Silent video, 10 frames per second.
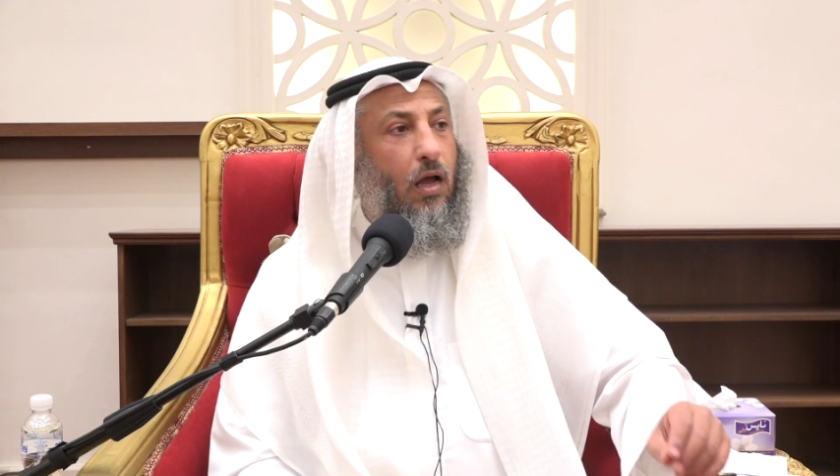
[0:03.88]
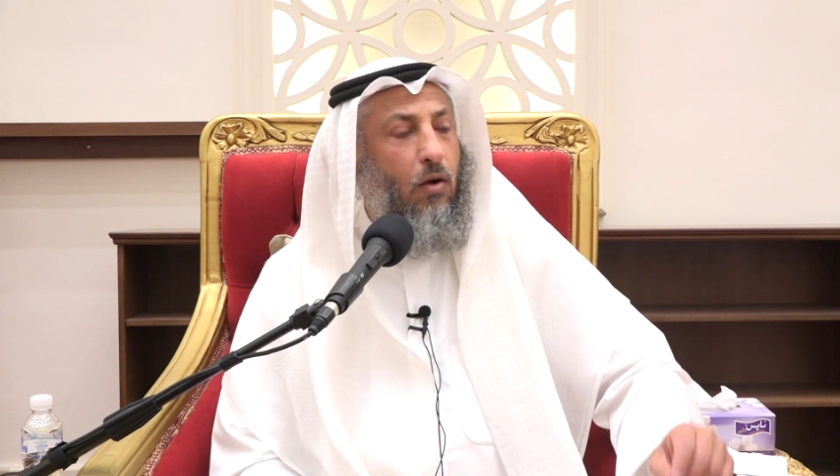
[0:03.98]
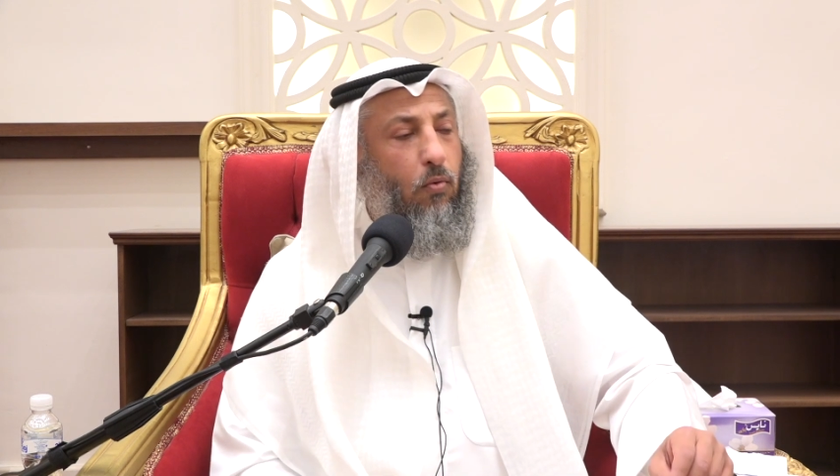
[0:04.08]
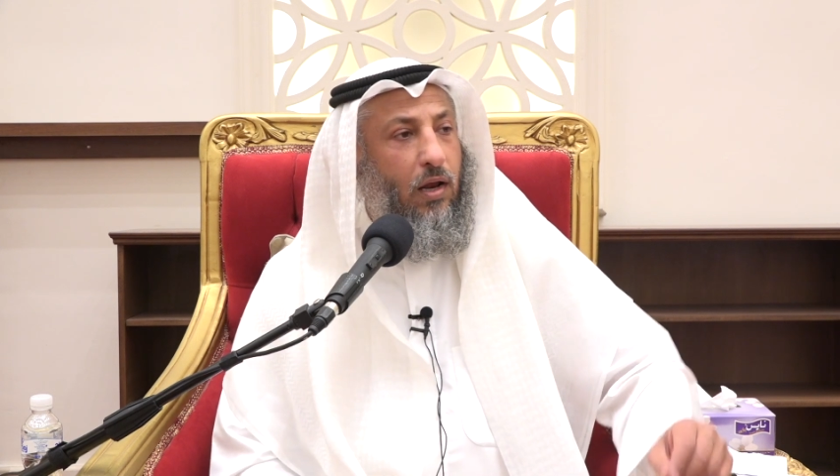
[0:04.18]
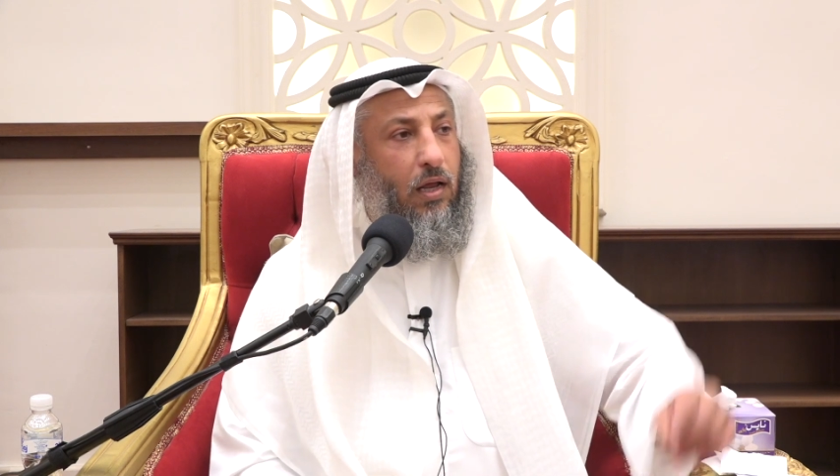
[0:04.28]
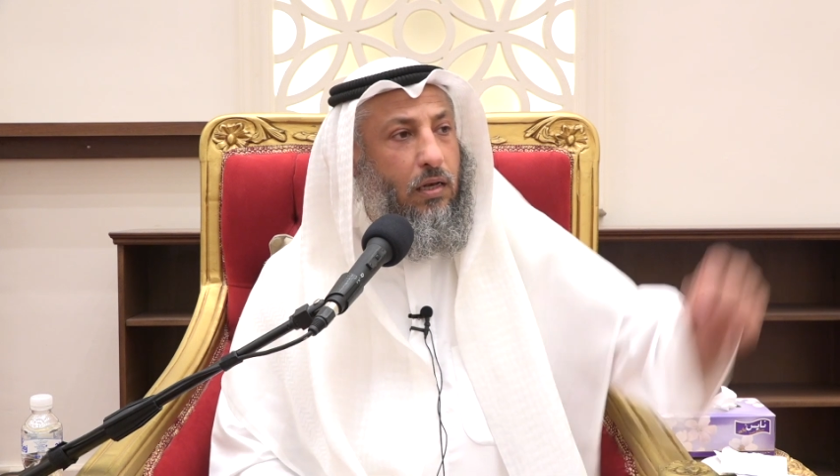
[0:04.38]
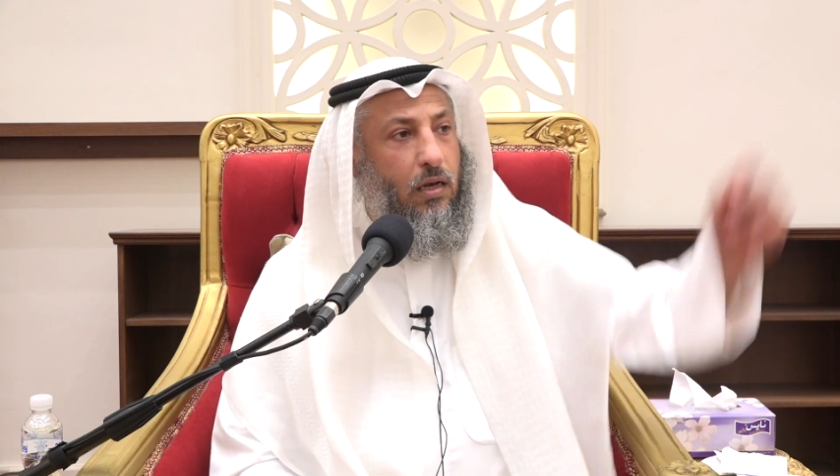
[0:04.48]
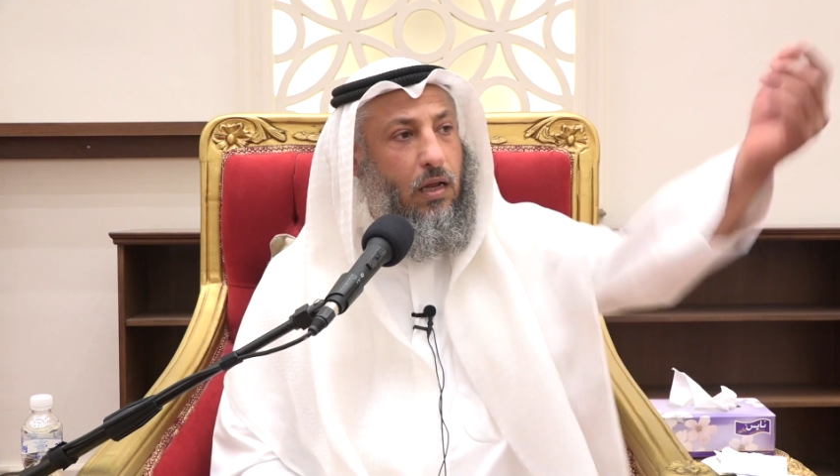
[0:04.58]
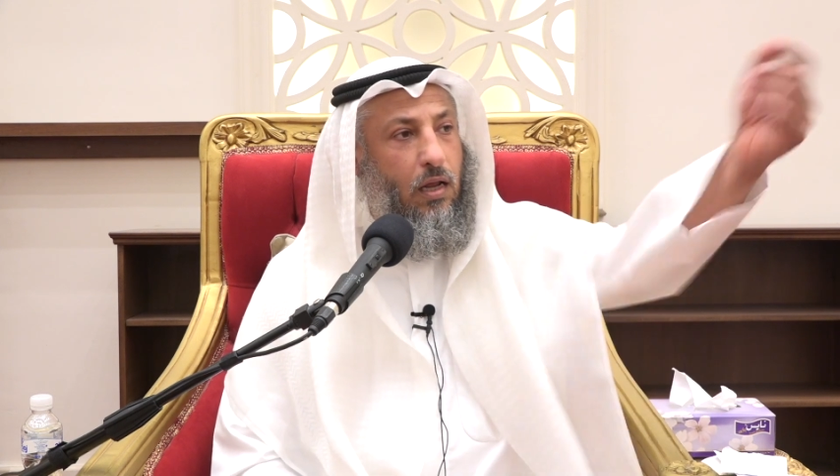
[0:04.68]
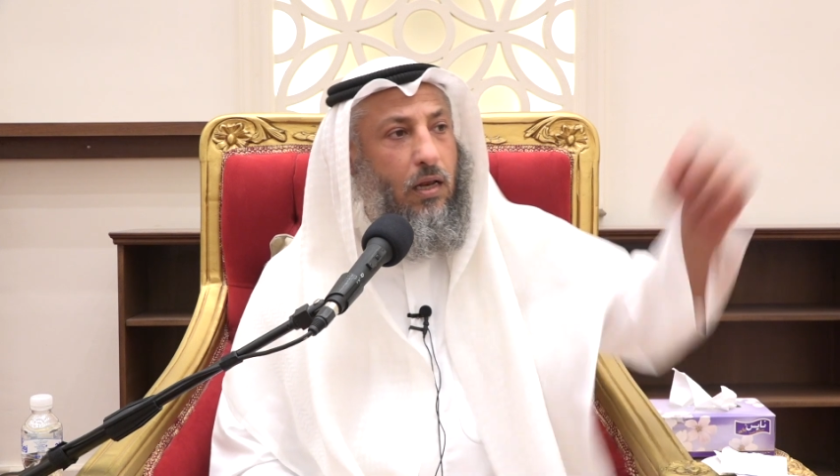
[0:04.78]
أولا
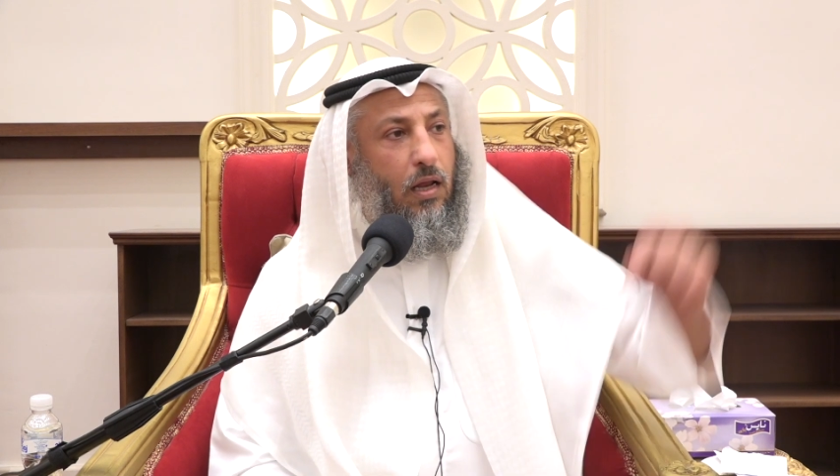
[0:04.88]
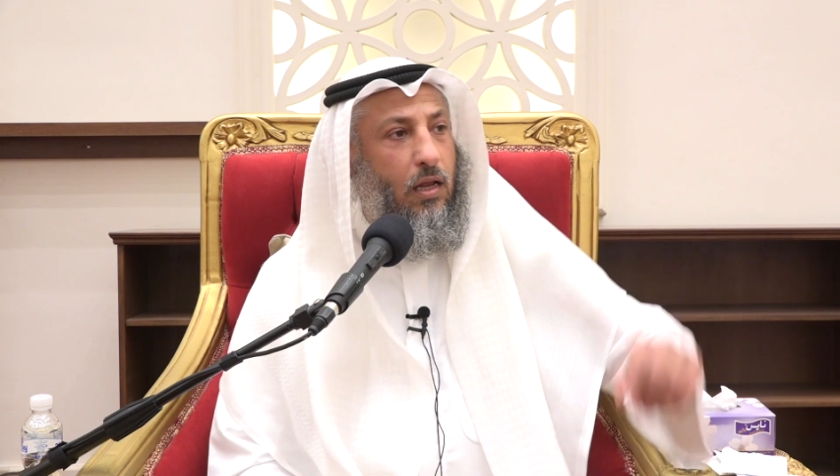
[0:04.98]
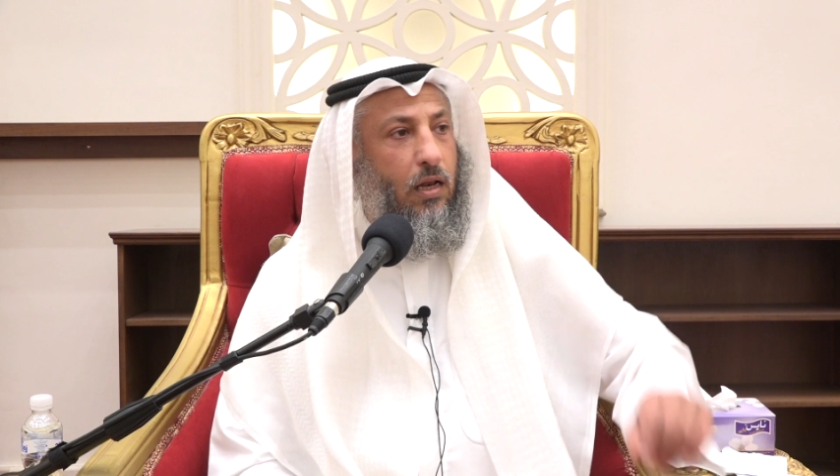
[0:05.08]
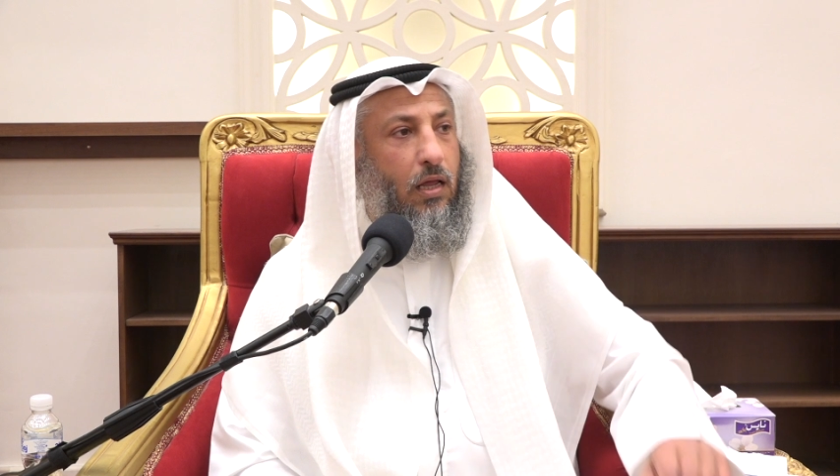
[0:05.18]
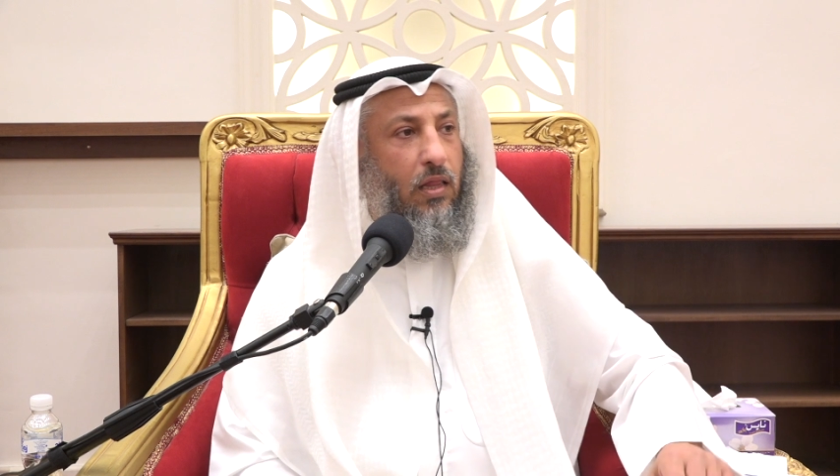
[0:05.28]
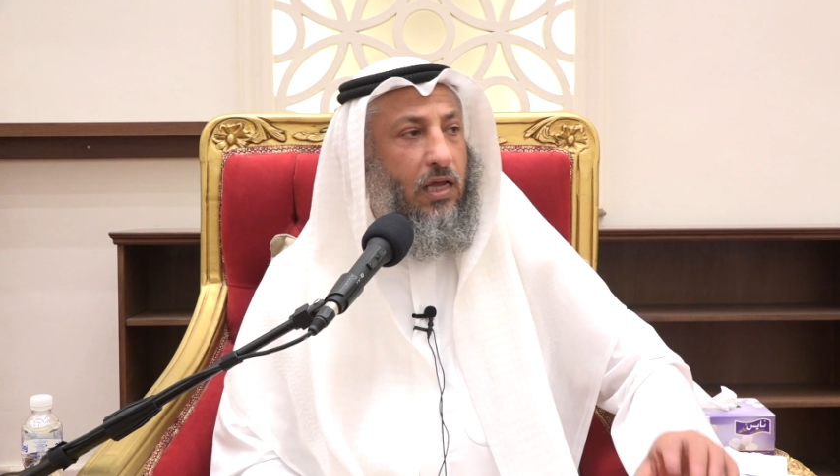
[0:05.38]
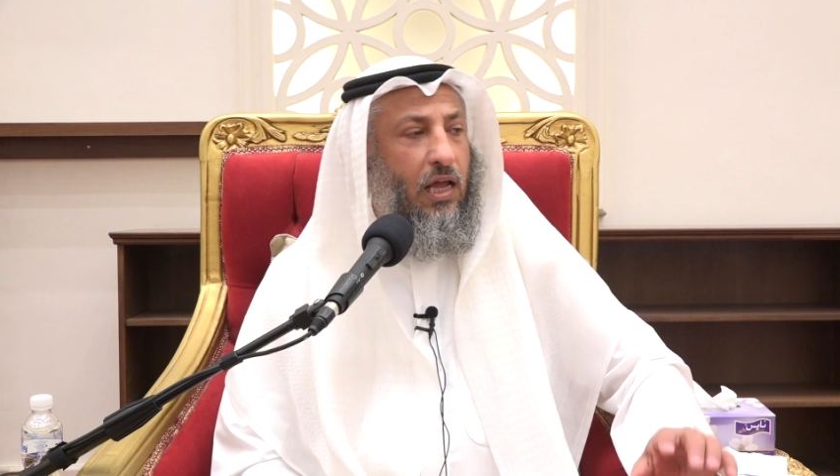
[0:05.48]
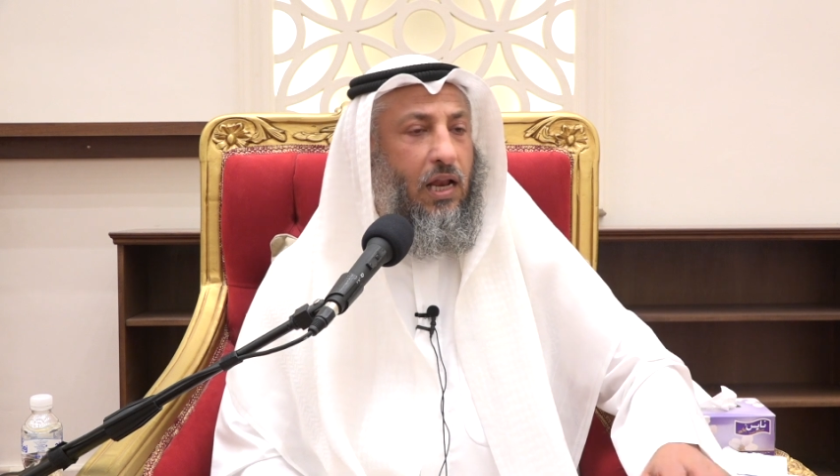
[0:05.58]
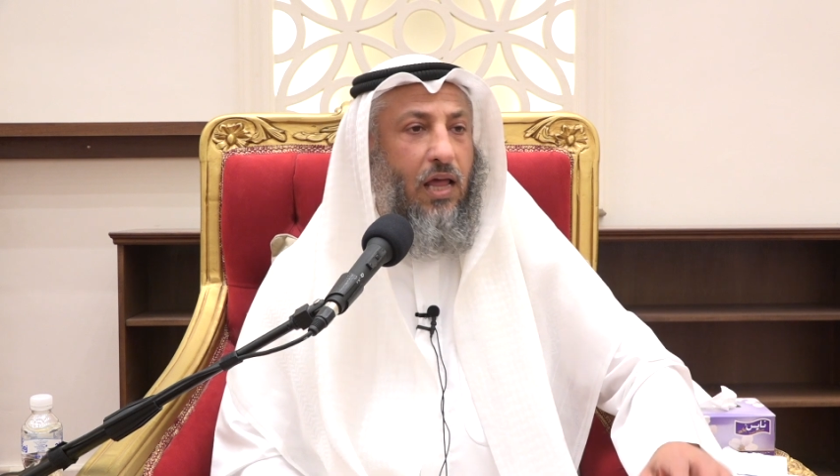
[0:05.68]
إذا كان